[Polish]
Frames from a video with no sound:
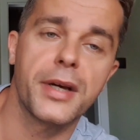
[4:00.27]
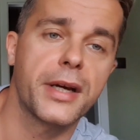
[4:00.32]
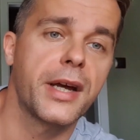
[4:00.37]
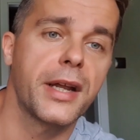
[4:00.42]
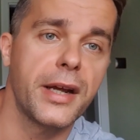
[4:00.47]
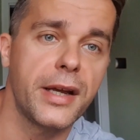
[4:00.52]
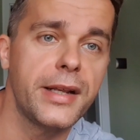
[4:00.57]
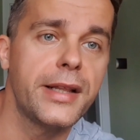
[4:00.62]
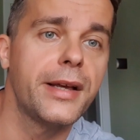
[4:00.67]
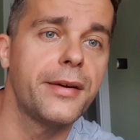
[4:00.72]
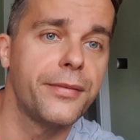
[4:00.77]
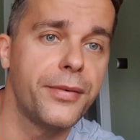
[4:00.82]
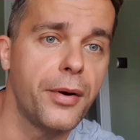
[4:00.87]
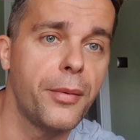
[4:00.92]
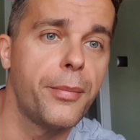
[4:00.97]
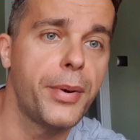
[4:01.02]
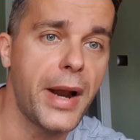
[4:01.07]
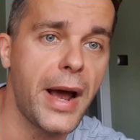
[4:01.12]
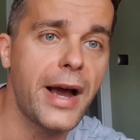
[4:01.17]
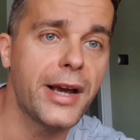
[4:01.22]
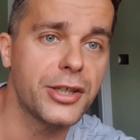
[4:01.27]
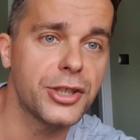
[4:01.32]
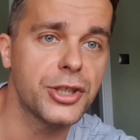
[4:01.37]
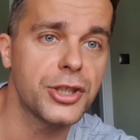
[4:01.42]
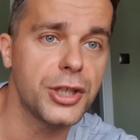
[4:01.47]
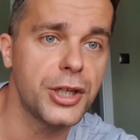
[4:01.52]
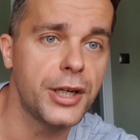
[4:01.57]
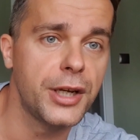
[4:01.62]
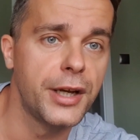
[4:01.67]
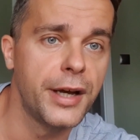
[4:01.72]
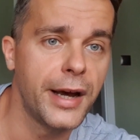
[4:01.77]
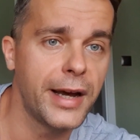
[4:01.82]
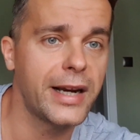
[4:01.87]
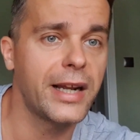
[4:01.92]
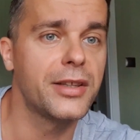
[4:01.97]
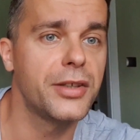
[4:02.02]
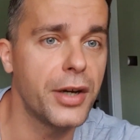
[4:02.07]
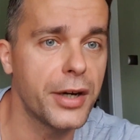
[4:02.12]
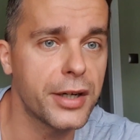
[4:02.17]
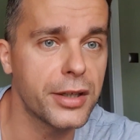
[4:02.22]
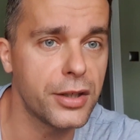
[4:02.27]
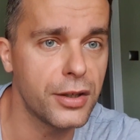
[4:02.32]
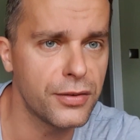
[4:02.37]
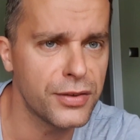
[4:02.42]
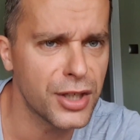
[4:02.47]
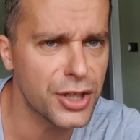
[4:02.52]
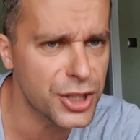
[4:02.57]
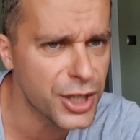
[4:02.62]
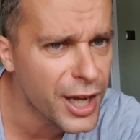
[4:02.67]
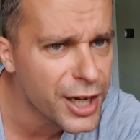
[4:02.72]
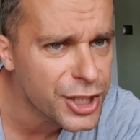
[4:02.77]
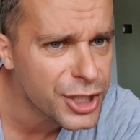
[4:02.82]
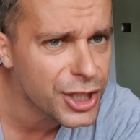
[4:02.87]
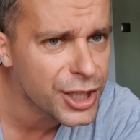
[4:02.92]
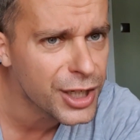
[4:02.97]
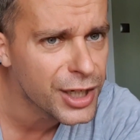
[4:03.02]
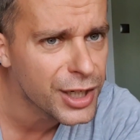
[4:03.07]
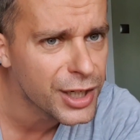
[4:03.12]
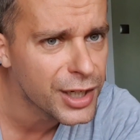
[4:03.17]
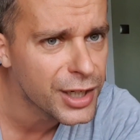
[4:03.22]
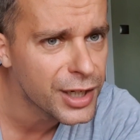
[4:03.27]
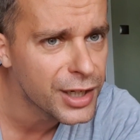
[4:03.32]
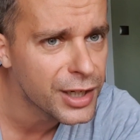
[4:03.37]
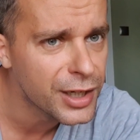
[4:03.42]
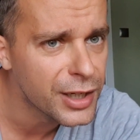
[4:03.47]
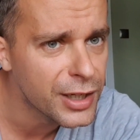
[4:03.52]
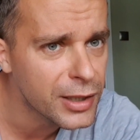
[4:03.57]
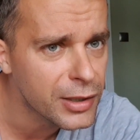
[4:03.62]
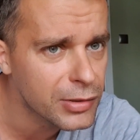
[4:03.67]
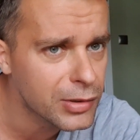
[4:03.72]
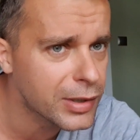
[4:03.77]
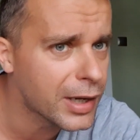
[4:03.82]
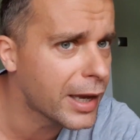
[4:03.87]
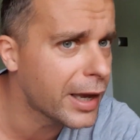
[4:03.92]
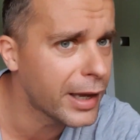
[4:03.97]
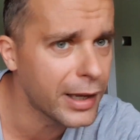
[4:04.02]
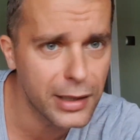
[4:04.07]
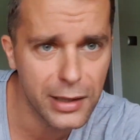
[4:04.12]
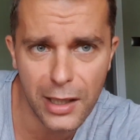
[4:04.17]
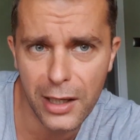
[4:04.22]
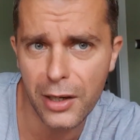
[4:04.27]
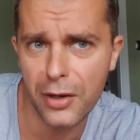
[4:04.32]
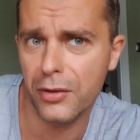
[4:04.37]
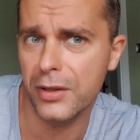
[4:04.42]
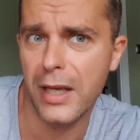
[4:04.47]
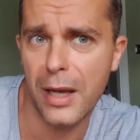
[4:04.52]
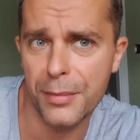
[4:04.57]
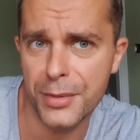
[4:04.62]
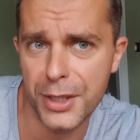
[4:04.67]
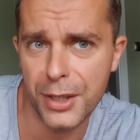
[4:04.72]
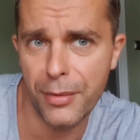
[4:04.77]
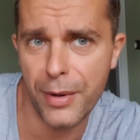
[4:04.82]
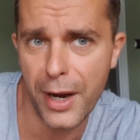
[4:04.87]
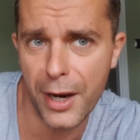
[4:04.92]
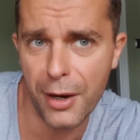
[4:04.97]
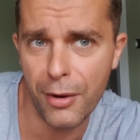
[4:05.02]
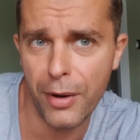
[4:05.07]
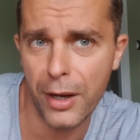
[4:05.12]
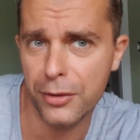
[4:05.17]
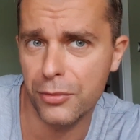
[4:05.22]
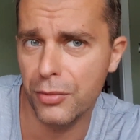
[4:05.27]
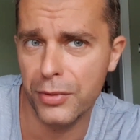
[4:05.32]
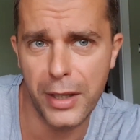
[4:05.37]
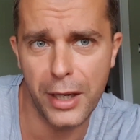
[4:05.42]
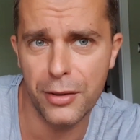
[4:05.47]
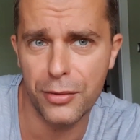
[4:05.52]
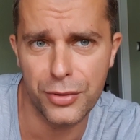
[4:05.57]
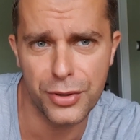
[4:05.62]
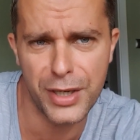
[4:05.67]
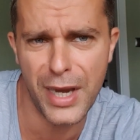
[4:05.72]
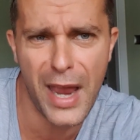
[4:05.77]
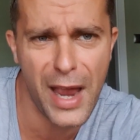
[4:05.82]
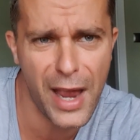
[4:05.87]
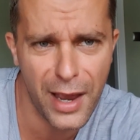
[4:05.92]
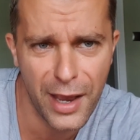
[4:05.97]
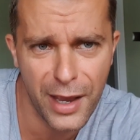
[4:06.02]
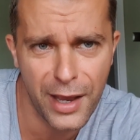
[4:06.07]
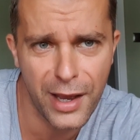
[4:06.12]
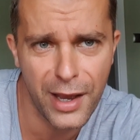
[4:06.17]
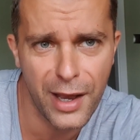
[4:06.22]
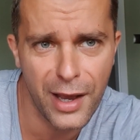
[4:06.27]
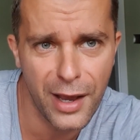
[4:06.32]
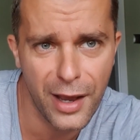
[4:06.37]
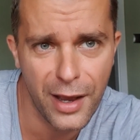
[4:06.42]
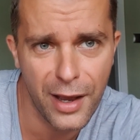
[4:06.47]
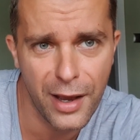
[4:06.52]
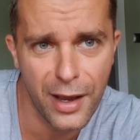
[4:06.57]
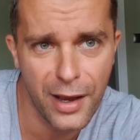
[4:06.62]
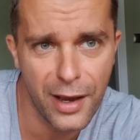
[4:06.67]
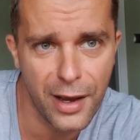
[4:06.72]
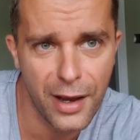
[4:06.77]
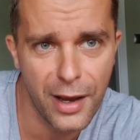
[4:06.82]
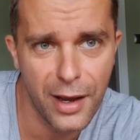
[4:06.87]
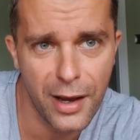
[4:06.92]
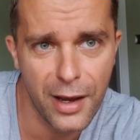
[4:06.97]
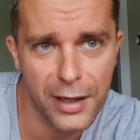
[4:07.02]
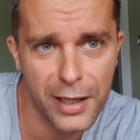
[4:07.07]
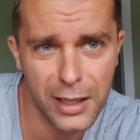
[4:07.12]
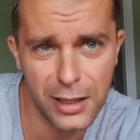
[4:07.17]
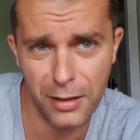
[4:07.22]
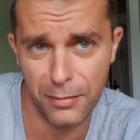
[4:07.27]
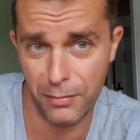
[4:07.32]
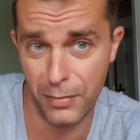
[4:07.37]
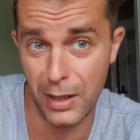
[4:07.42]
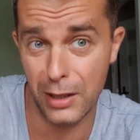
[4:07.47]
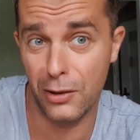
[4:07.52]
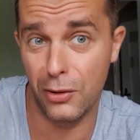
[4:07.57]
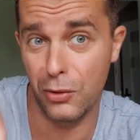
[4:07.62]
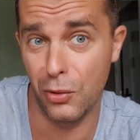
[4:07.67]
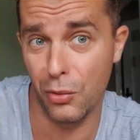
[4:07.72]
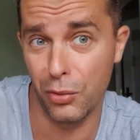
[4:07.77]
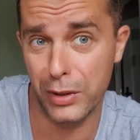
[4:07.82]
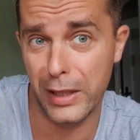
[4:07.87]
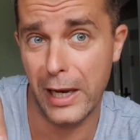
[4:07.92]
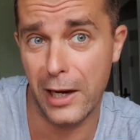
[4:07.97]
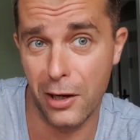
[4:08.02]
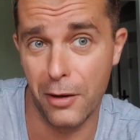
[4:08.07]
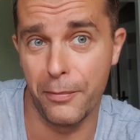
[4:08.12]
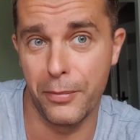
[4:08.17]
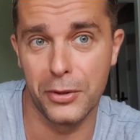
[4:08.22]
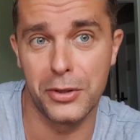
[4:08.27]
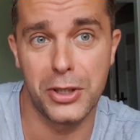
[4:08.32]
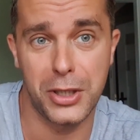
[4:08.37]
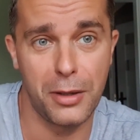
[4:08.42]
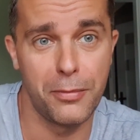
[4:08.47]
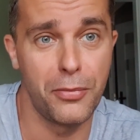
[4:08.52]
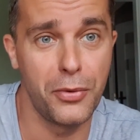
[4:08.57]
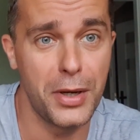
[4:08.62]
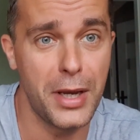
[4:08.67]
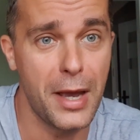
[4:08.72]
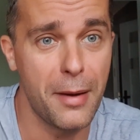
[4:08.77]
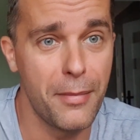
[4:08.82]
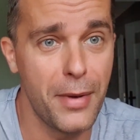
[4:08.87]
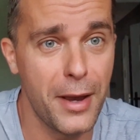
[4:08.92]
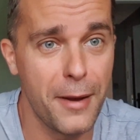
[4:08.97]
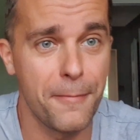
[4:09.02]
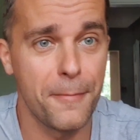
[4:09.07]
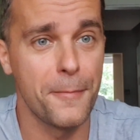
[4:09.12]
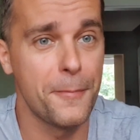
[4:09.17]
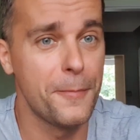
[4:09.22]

krainę wyobraźni radioaktywne rzeczy, które tylko tam działają, a tutaj już nie. Kiedy my tu tego potrzebujemy,